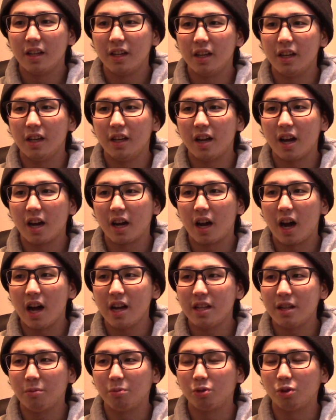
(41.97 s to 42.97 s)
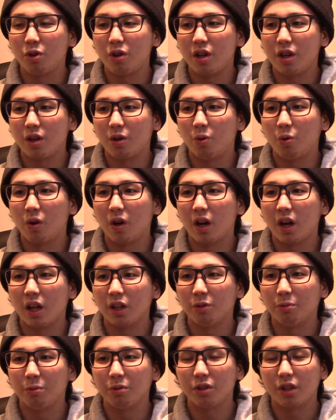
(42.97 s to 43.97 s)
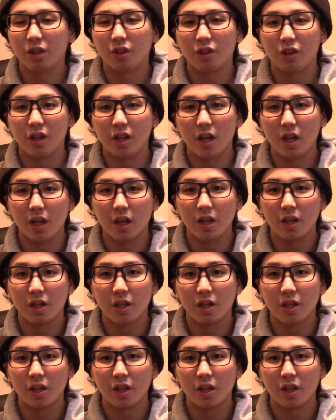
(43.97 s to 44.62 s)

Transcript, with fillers: えー、なんかアイテム取りに行こうかなと思った時に、